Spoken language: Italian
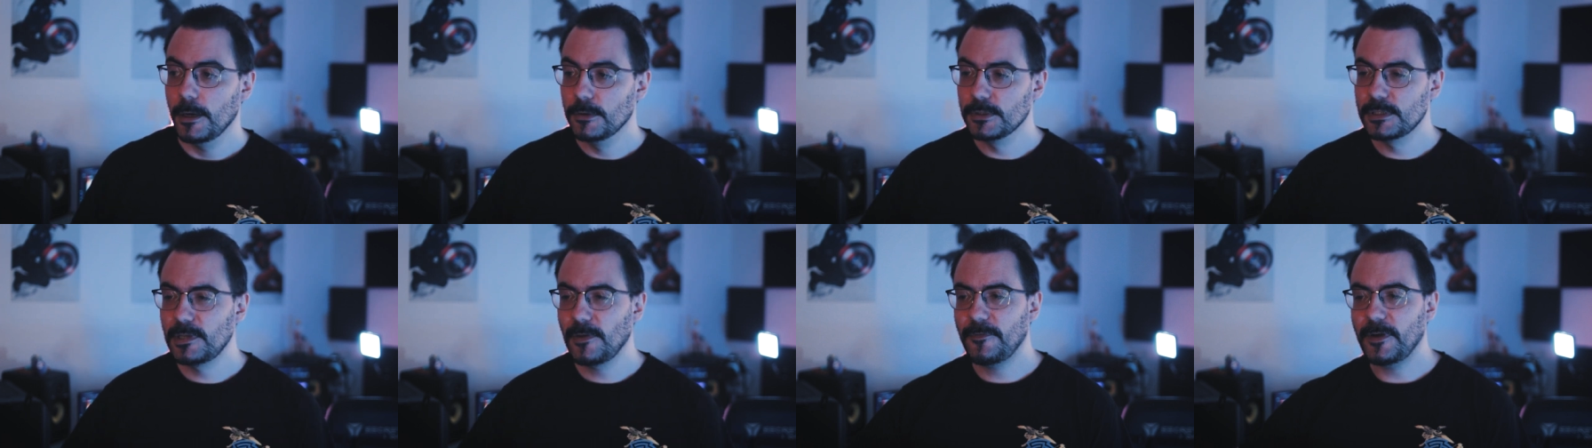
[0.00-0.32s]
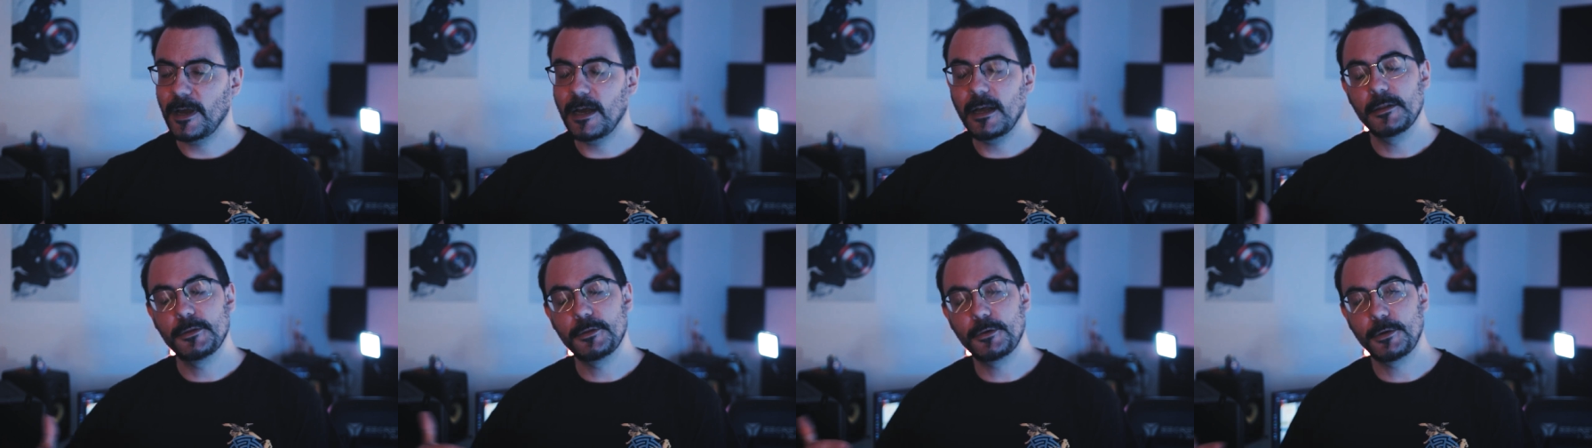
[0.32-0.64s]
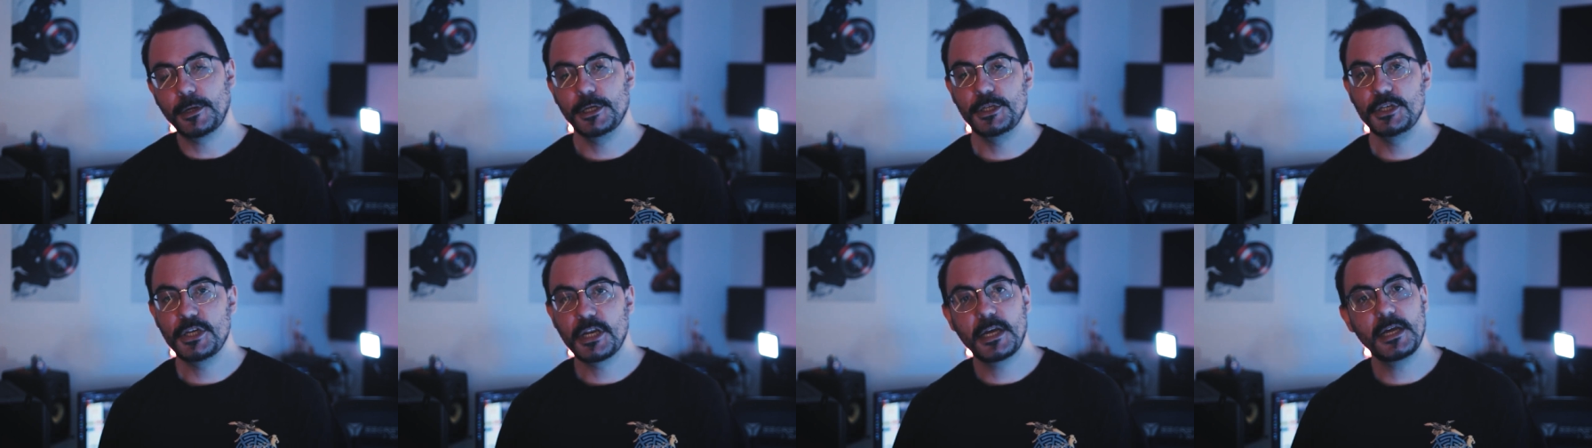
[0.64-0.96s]
non si fa
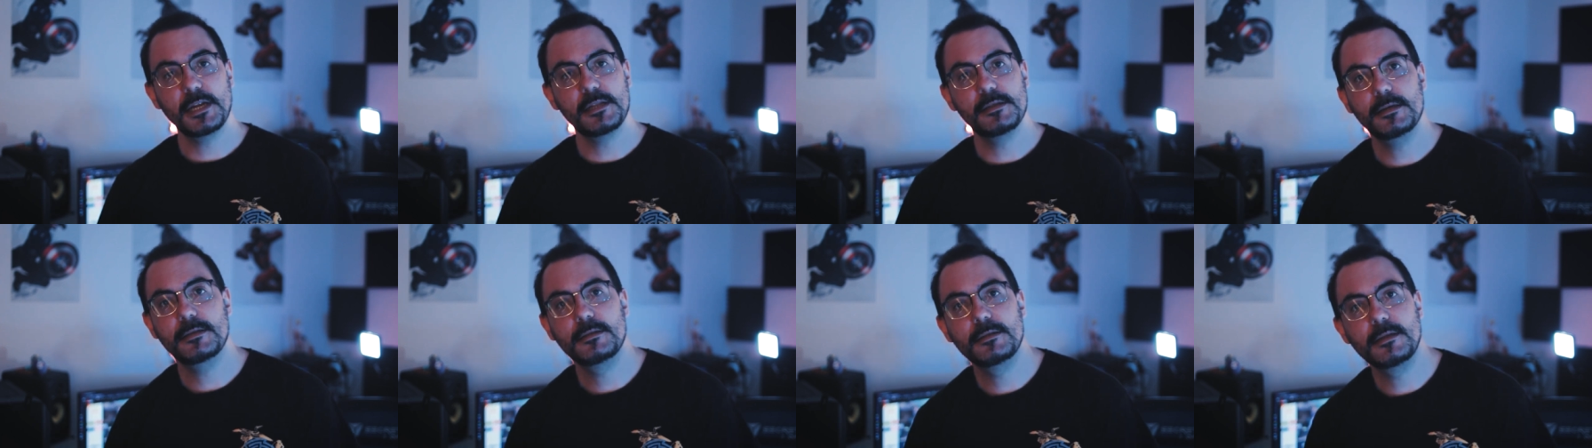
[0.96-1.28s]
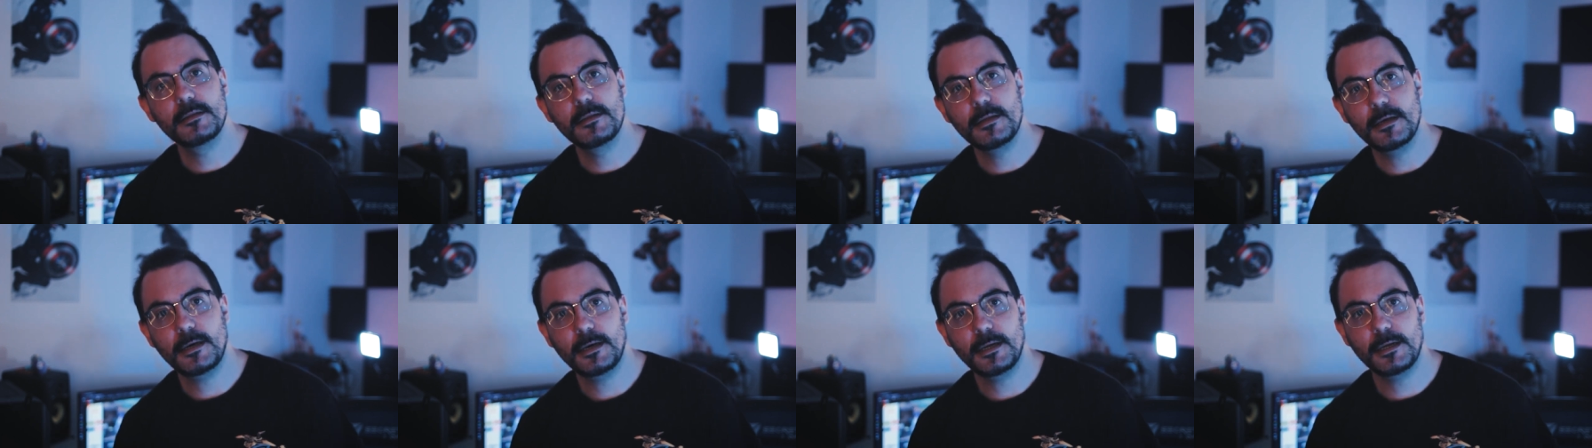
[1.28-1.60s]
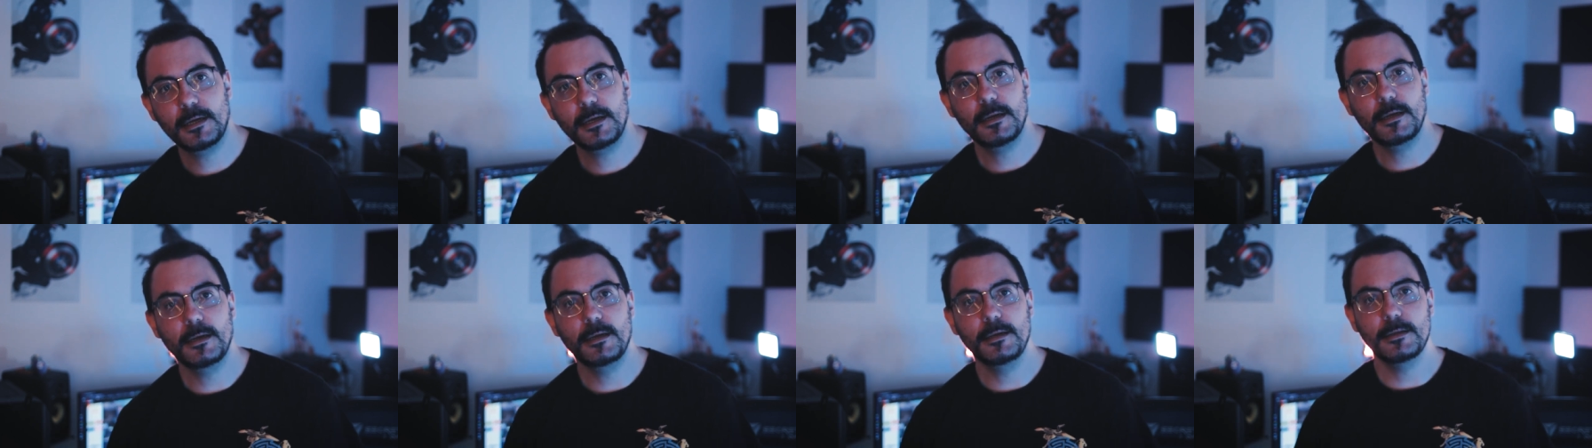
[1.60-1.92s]
altro che cercare di
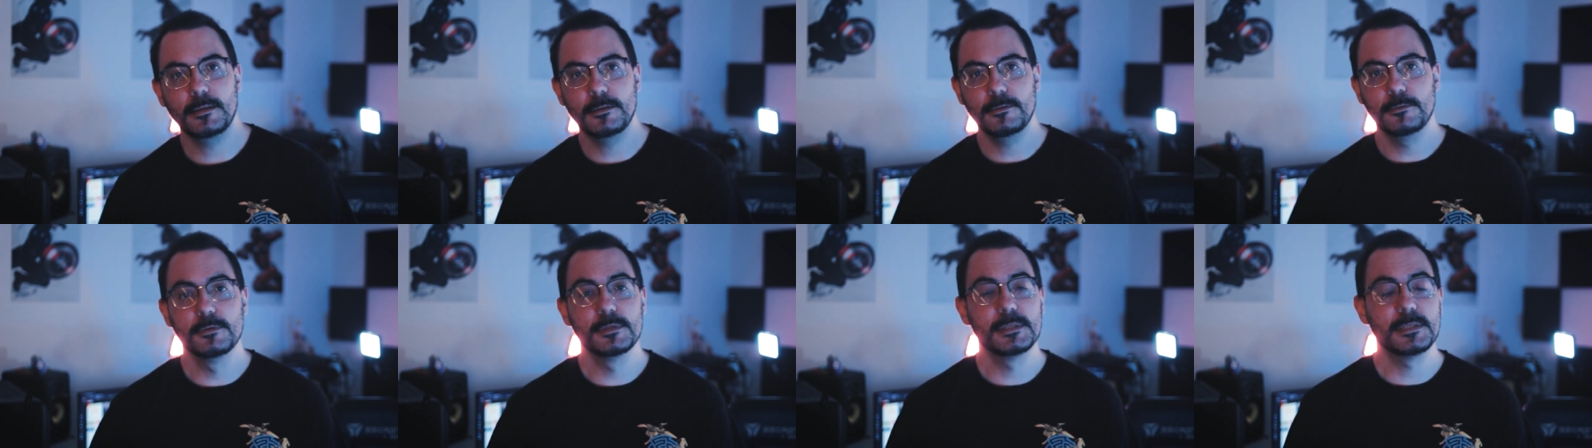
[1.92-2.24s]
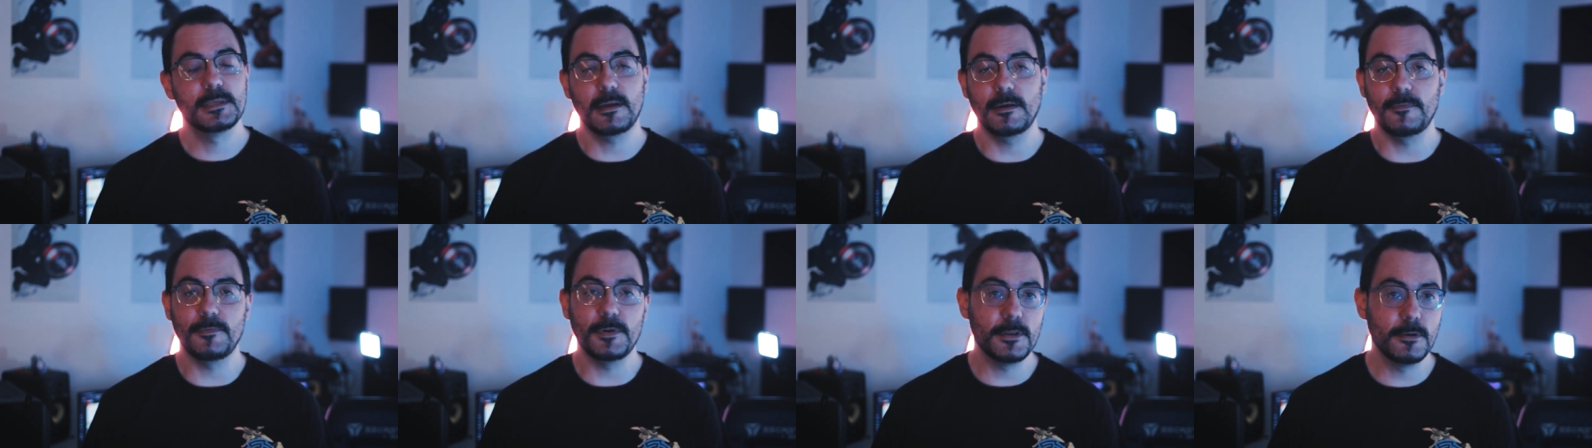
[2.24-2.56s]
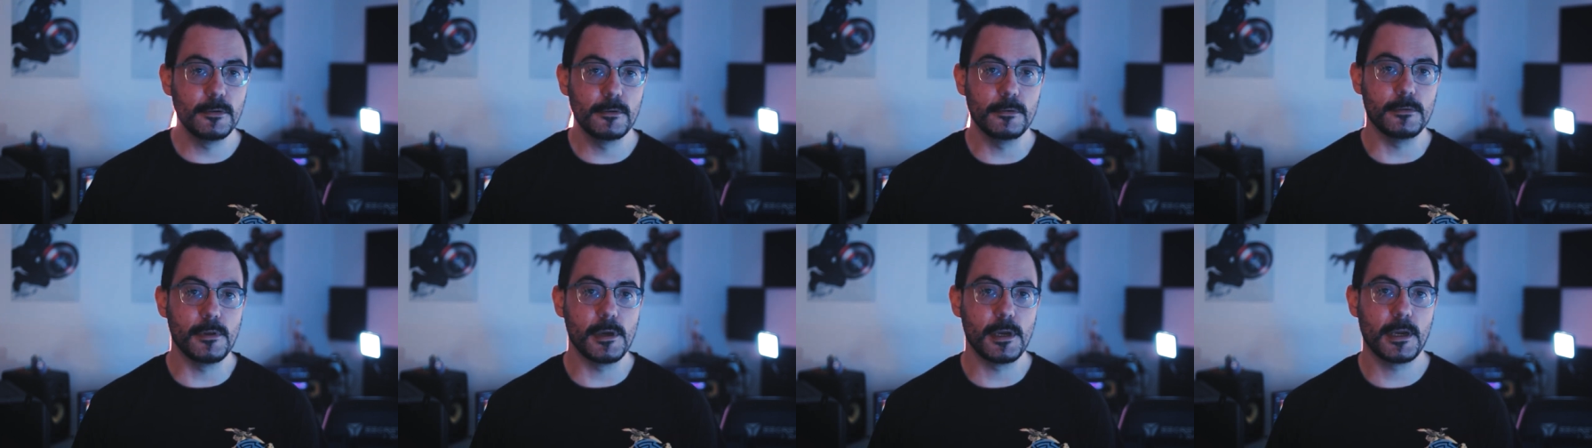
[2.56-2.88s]
additare l'industria
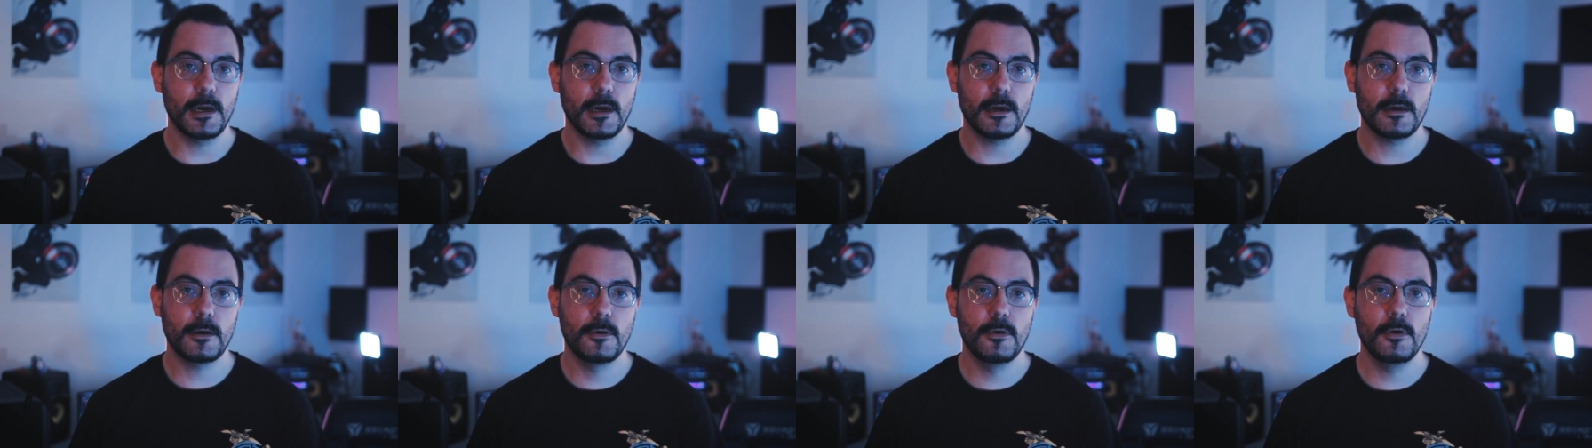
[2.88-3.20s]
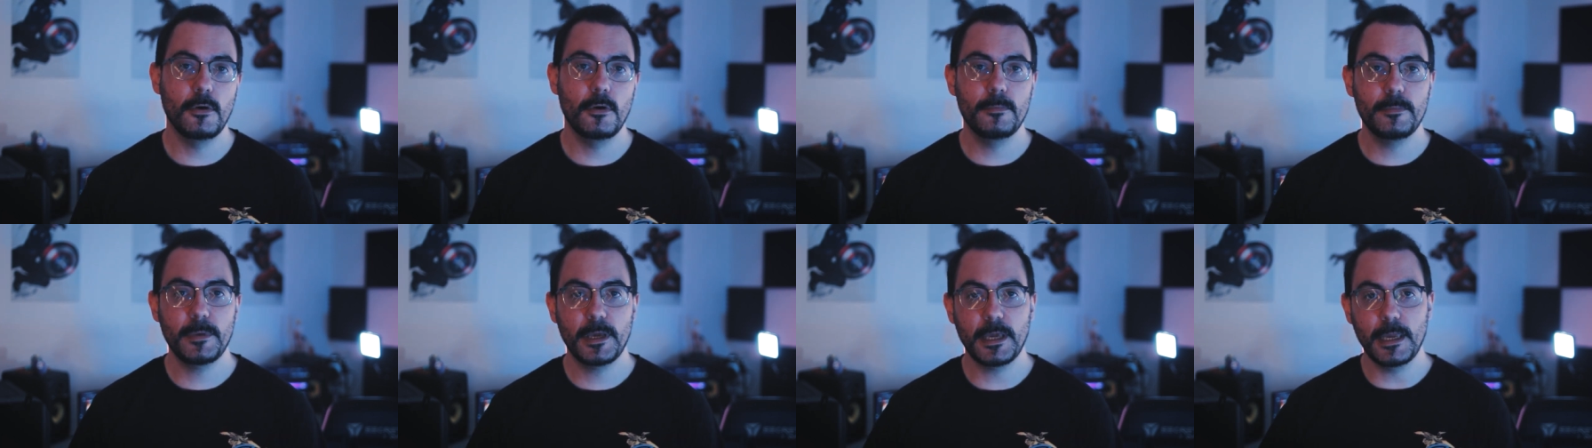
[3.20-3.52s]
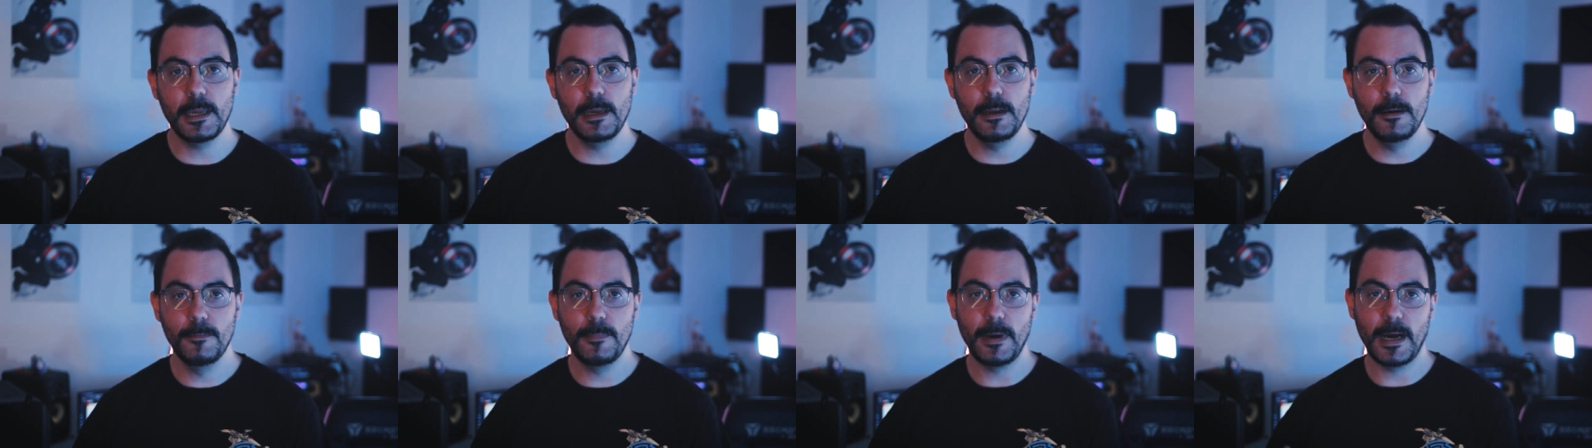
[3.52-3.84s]
videoludica come
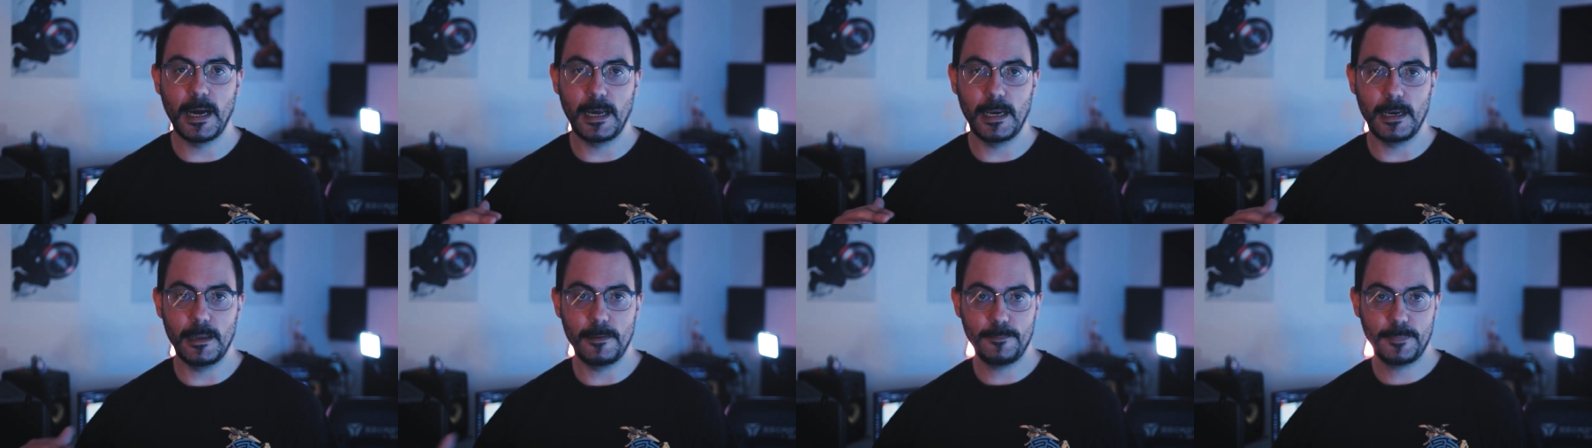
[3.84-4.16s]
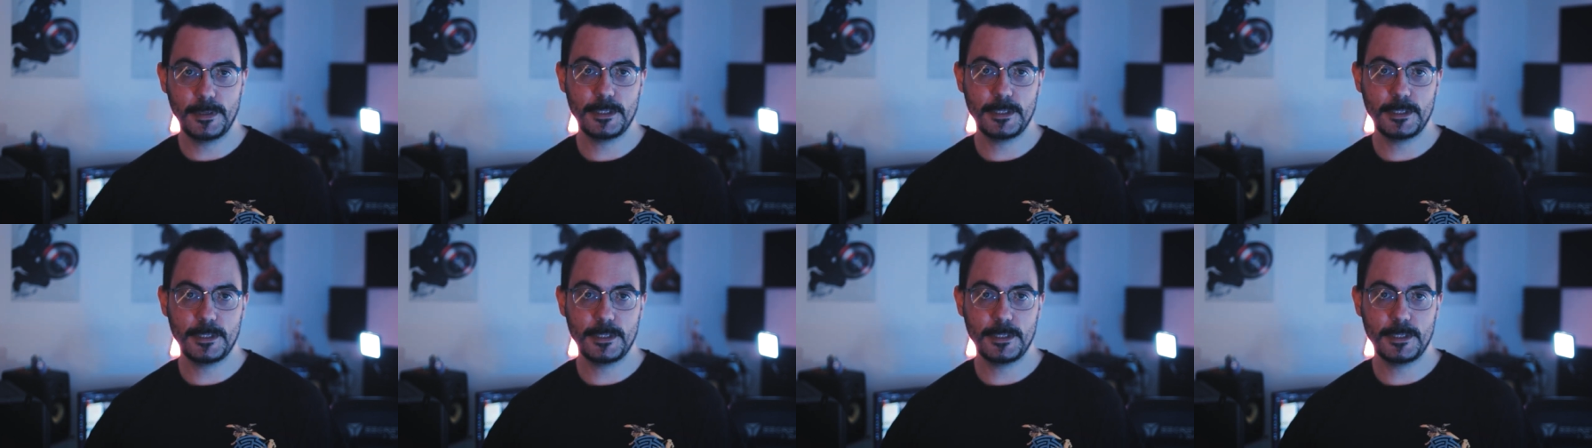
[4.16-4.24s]
il male